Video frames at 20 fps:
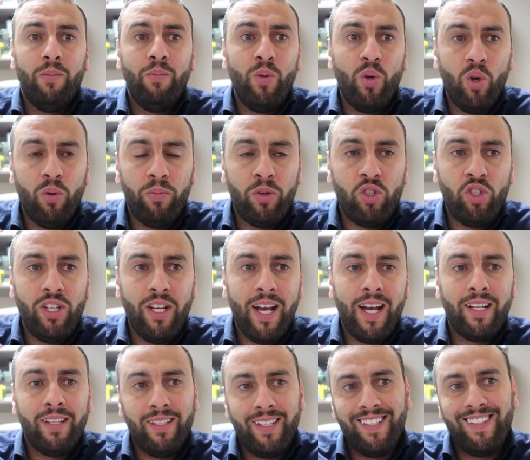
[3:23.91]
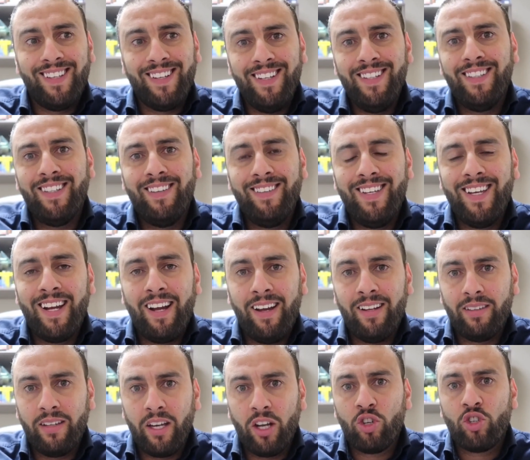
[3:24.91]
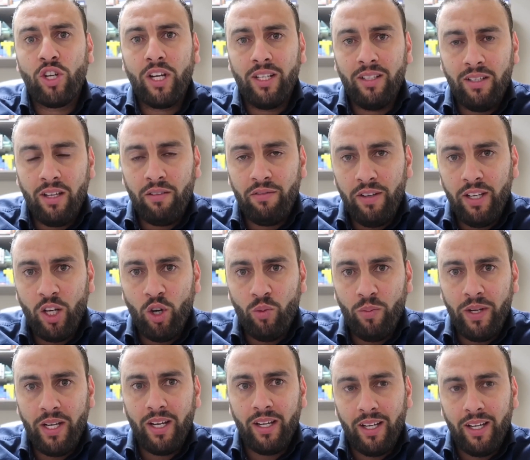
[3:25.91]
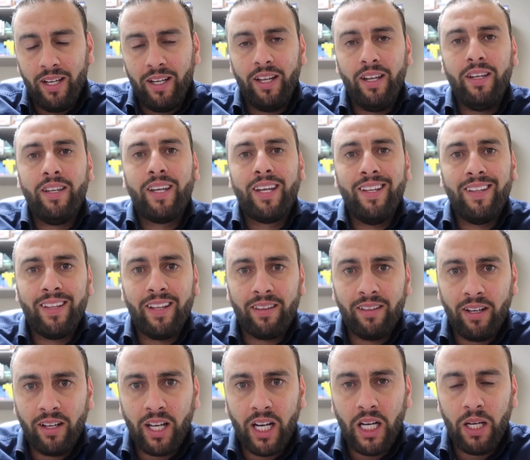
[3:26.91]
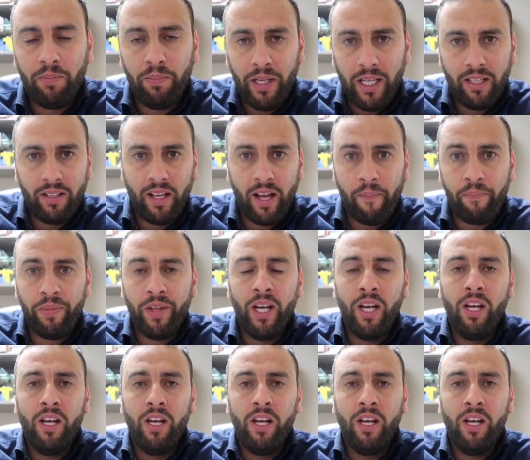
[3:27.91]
من وين بتجي هذا تقدر انت تديرها عن طريق شيء تدير فيه يوميا انك انت تقرا من كتاب